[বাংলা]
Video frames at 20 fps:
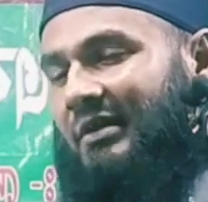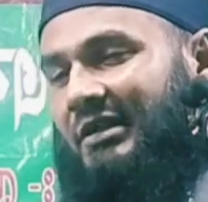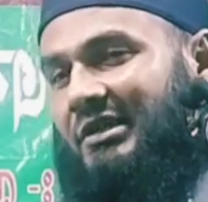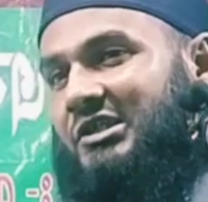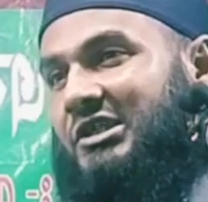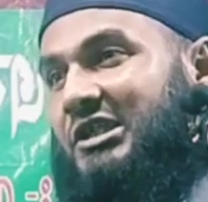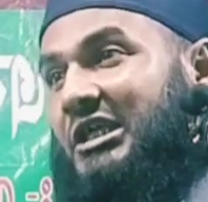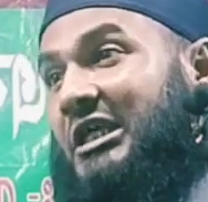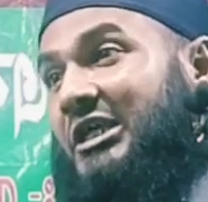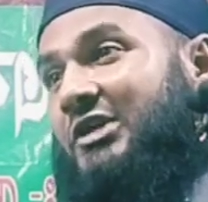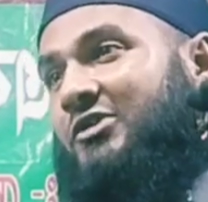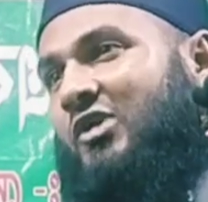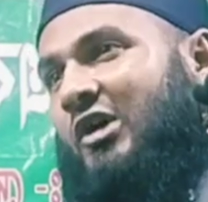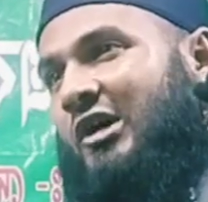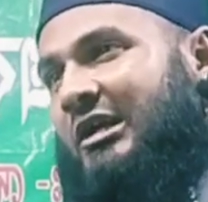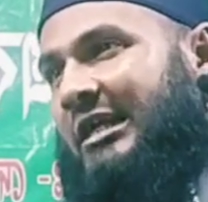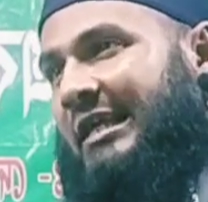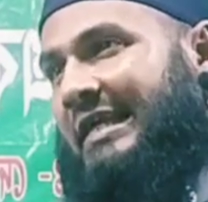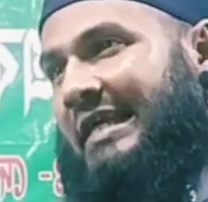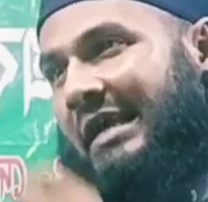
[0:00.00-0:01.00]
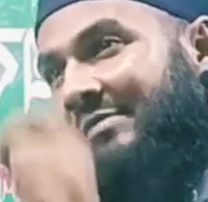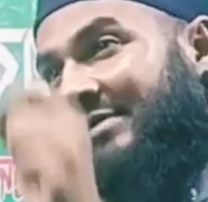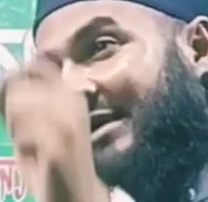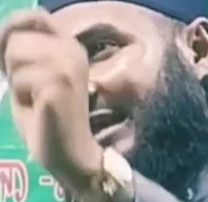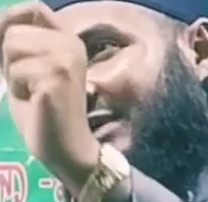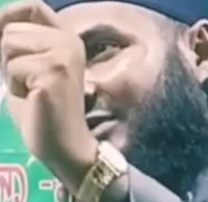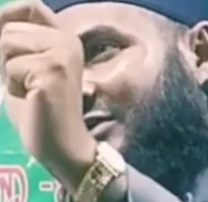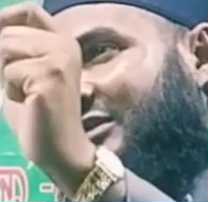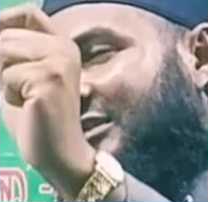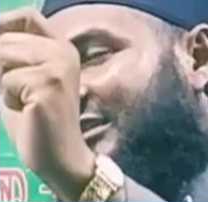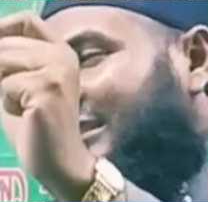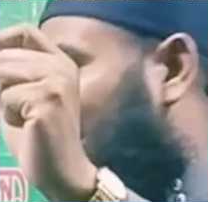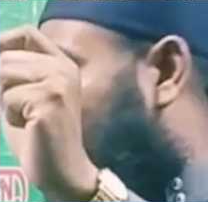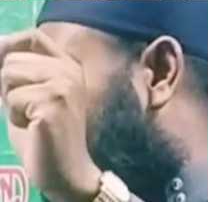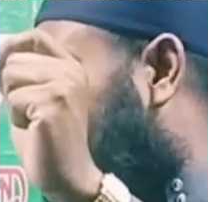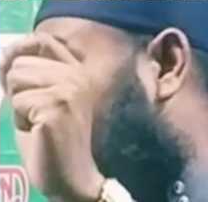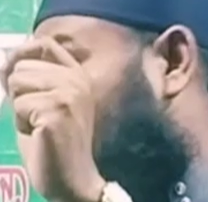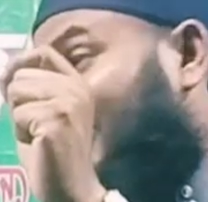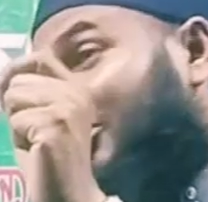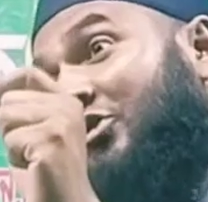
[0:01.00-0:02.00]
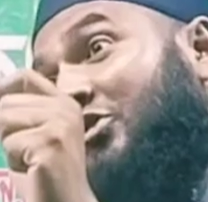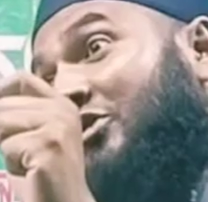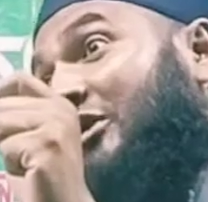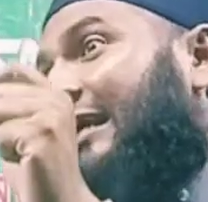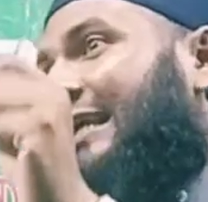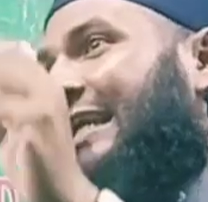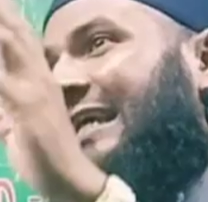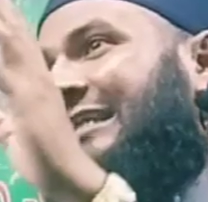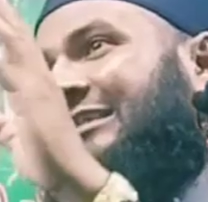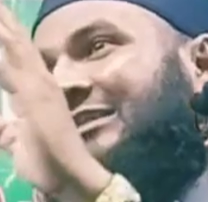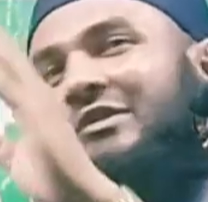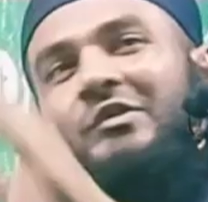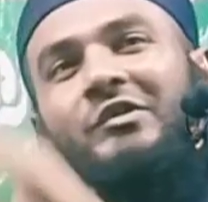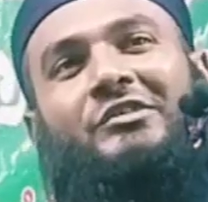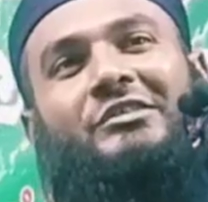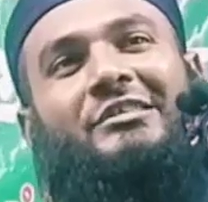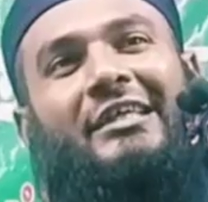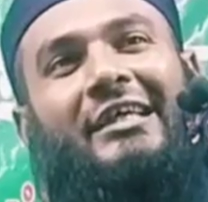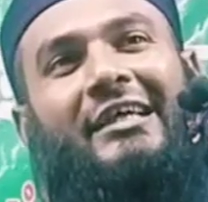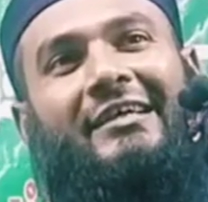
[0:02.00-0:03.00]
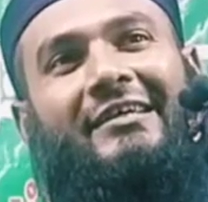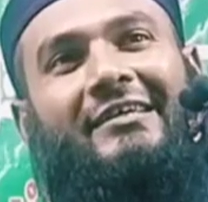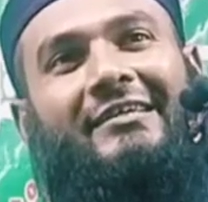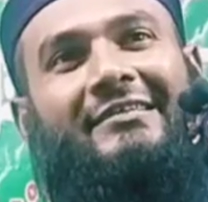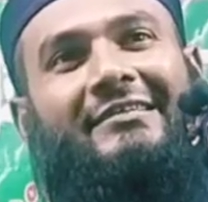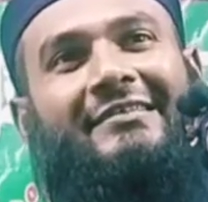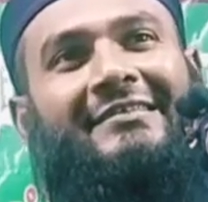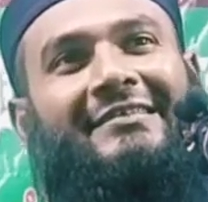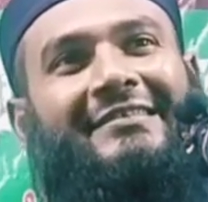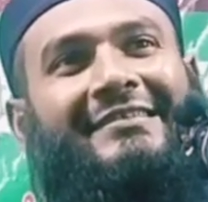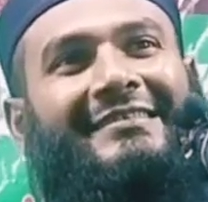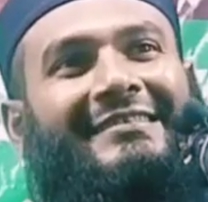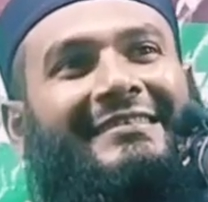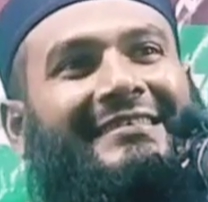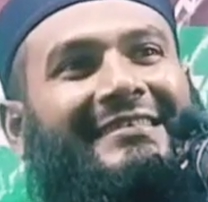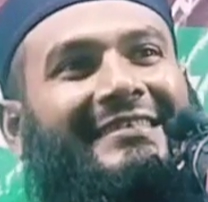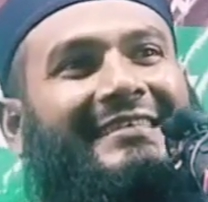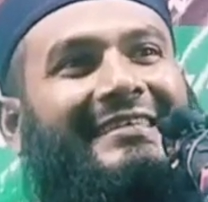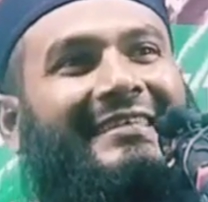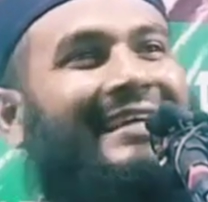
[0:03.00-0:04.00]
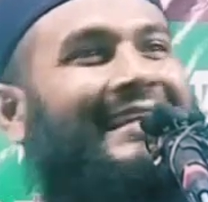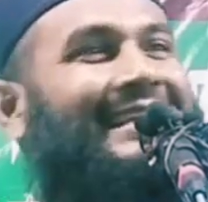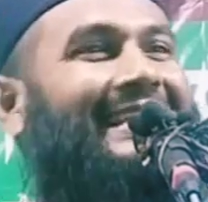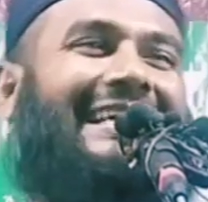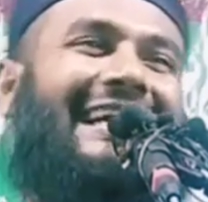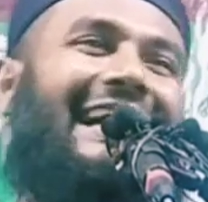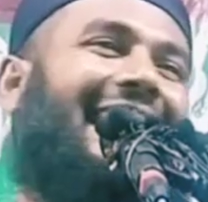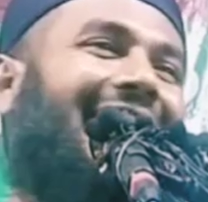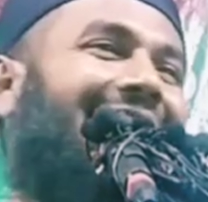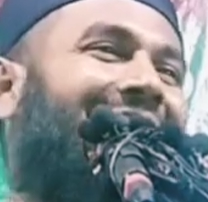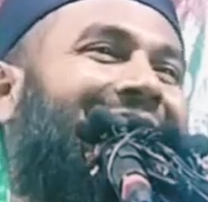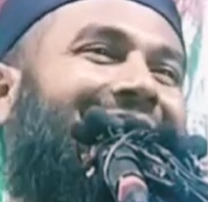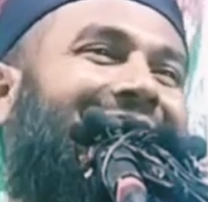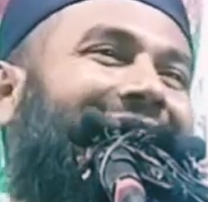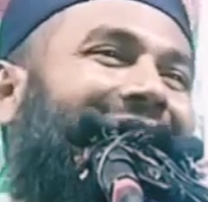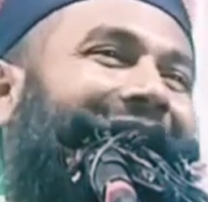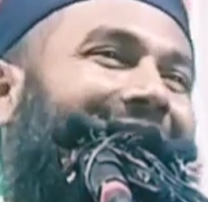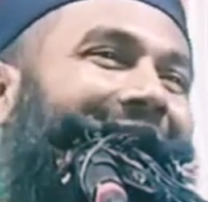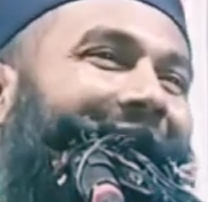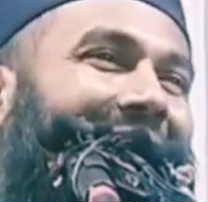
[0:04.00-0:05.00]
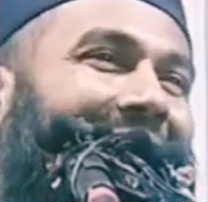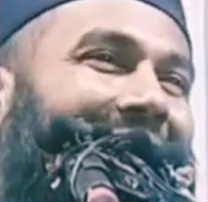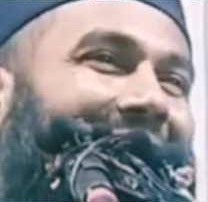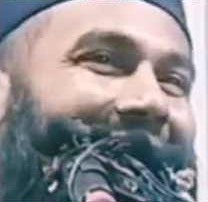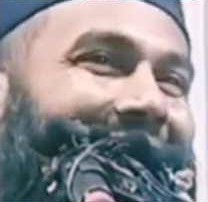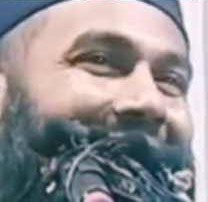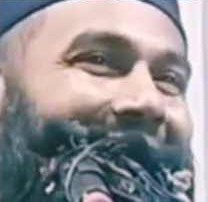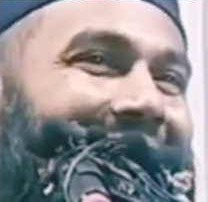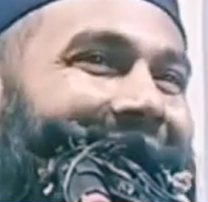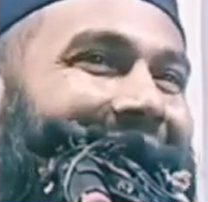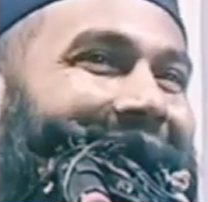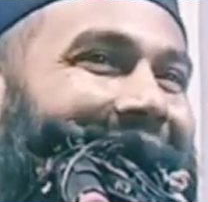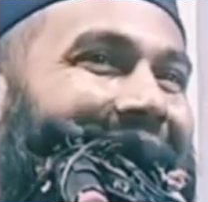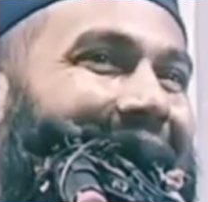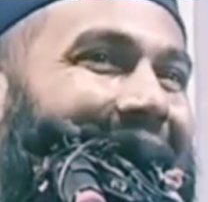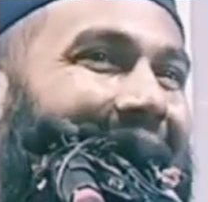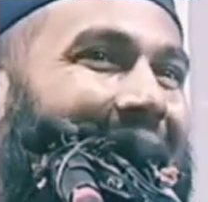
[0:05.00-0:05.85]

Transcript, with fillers: মানে শিক্ষকরা ক্যামেরা করছে আর ছাত্ররা ড্যান্স করছে কি আশ্চর্য ব্যাপার